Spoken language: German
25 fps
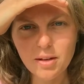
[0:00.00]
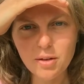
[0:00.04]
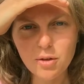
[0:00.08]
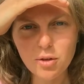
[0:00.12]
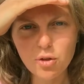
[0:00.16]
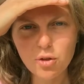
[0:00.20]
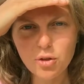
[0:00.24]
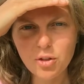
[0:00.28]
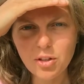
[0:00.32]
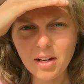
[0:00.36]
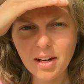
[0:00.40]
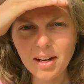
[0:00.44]

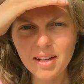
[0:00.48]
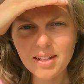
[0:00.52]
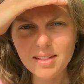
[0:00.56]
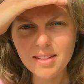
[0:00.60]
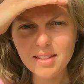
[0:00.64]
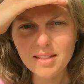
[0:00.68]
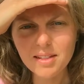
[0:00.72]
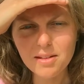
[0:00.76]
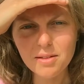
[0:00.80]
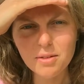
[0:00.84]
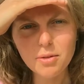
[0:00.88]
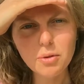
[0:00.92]
Stress
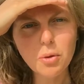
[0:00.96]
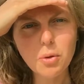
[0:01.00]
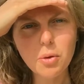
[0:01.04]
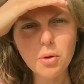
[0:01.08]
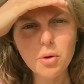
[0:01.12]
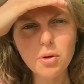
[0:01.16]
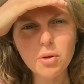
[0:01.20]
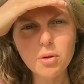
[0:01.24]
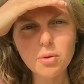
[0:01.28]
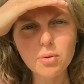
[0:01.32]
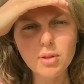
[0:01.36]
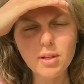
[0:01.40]
hier
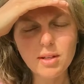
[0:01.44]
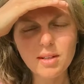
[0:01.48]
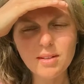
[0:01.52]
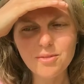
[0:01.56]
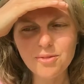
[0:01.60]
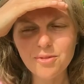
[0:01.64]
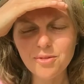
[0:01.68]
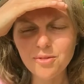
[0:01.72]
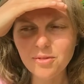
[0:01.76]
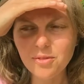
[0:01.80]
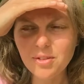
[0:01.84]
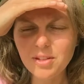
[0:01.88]
noch oder
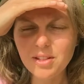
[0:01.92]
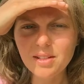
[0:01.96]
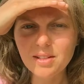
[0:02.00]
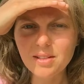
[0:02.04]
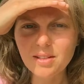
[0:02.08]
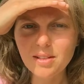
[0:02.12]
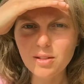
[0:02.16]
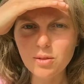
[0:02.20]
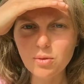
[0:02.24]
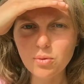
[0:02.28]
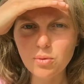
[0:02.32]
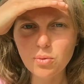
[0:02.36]

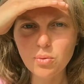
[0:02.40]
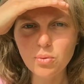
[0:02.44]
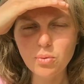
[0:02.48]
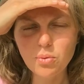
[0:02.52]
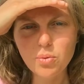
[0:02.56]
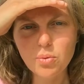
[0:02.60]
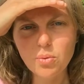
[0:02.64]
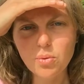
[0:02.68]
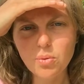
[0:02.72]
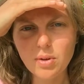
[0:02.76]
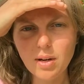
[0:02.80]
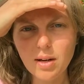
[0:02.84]
viel zu
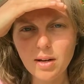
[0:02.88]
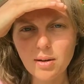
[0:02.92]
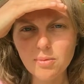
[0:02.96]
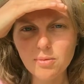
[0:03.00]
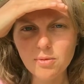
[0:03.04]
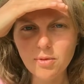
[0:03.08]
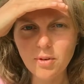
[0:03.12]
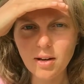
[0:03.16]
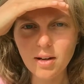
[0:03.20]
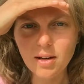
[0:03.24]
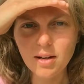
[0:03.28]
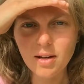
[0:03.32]
tun
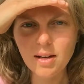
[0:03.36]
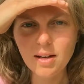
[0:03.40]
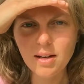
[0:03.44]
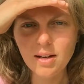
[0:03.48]
einfach.